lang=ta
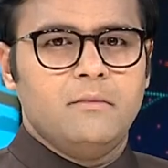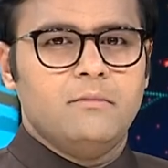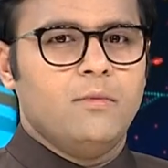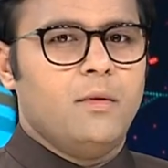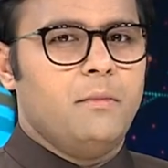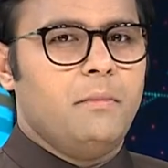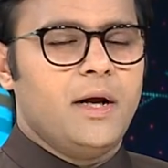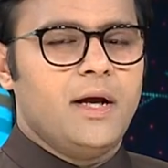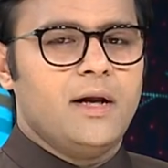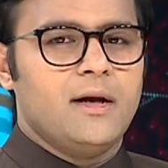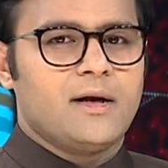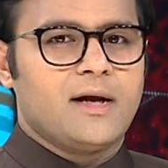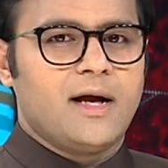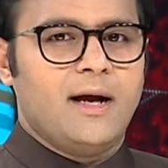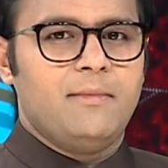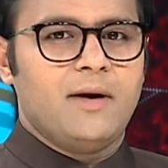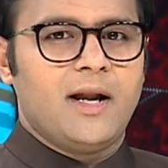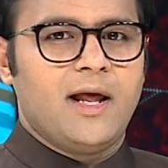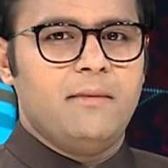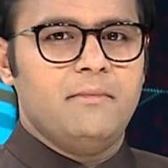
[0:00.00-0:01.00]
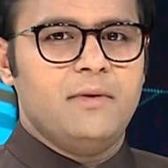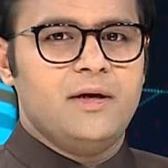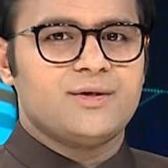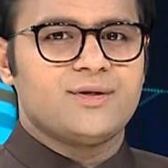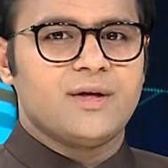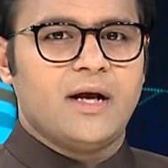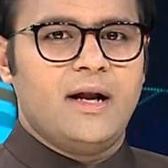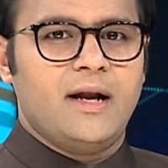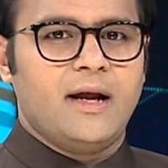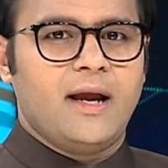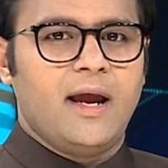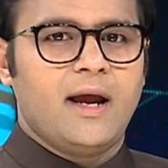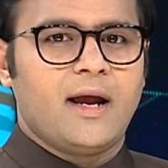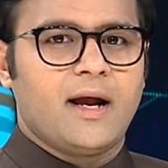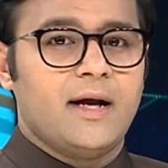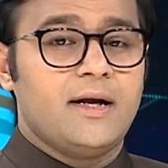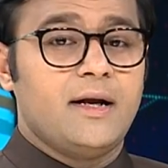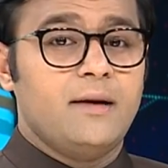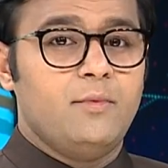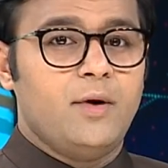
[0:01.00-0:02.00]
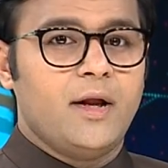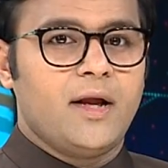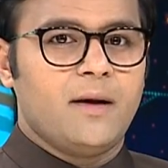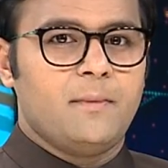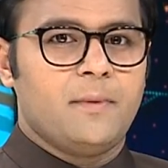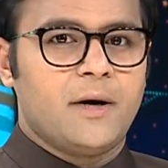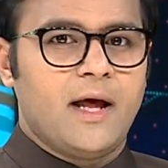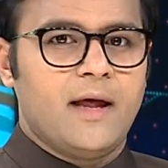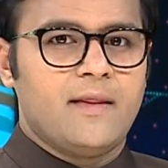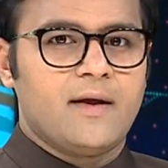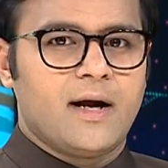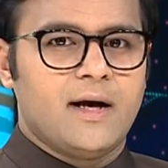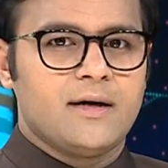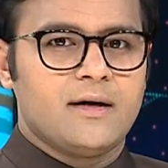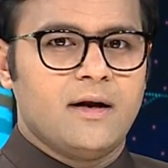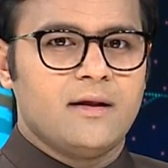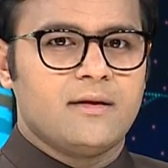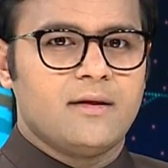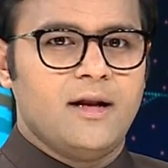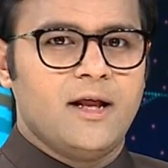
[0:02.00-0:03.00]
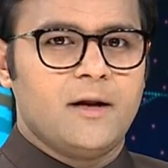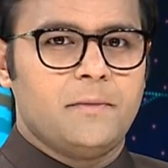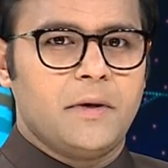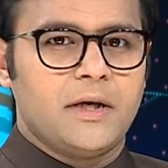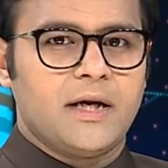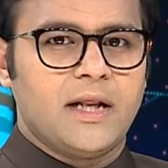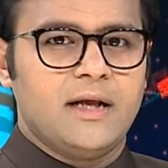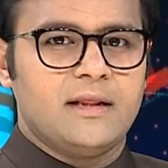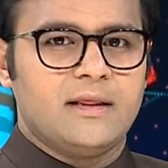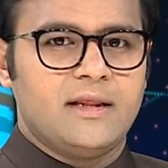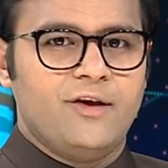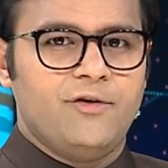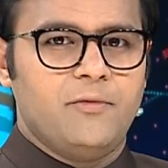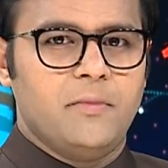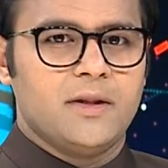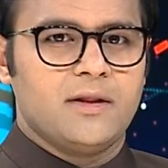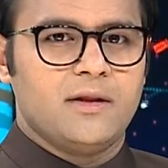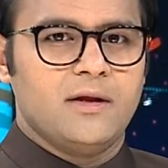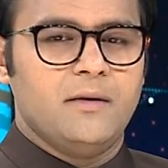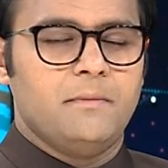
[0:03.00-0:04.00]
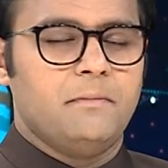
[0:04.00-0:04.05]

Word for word: மும்பையில் கமலா மில்ஸ் அருகே கட்டி முடிக்கப்படாத கட்டிடத்தில் ஏற்பட்ட தீ விபத்து